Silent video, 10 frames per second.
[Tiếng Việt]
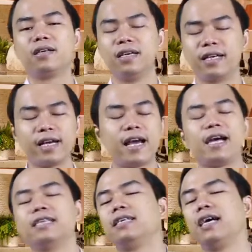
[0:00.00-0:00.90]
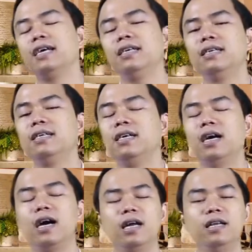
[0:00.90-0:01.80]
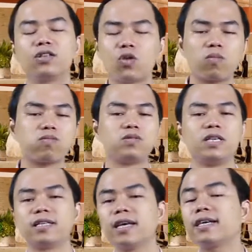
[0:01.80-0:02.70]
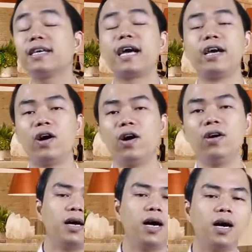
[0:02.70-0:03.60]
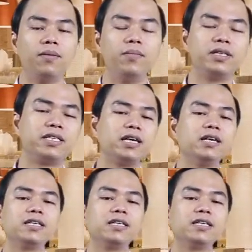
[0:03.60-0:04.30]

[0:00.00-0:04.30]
thì khách hàng sẽ uh, liên tục sẽ thích cái ngày đó uh, mình sẽ